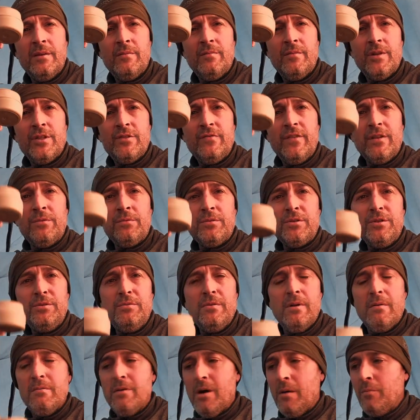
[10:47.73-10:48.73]
Moi, je vais
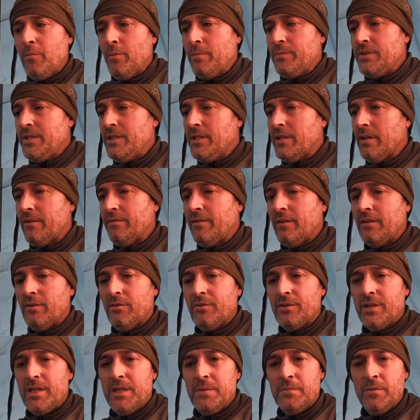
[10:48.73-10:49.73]
continuer à boire mon petit café
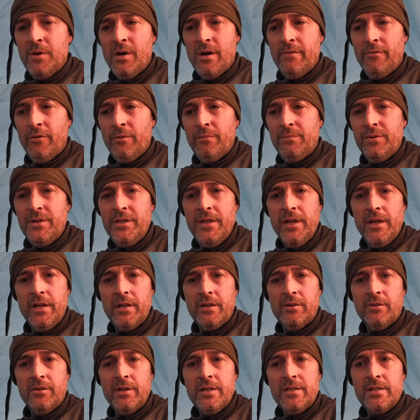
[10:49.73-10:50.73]
tranquillement avant de plier le
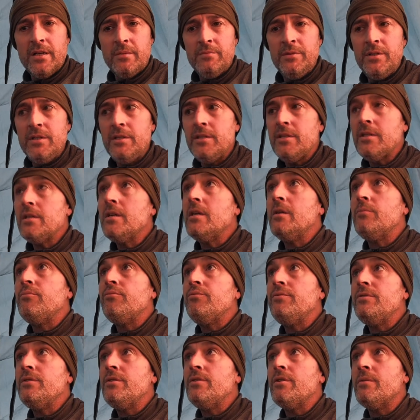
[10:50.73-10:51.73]
camp, les amis. Et
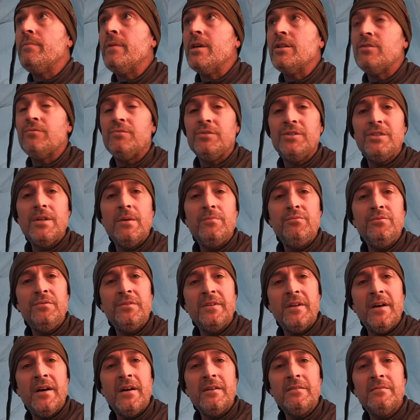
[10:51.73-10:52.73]
puis, euh, bah, je vous dis à plus
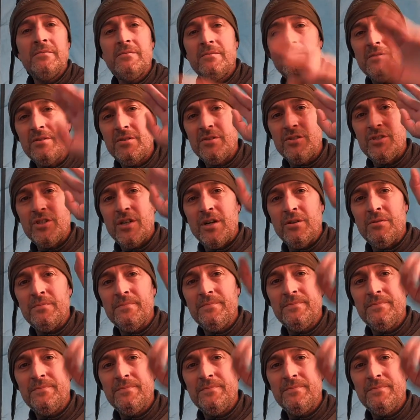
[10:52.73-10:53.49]
tard. Ciao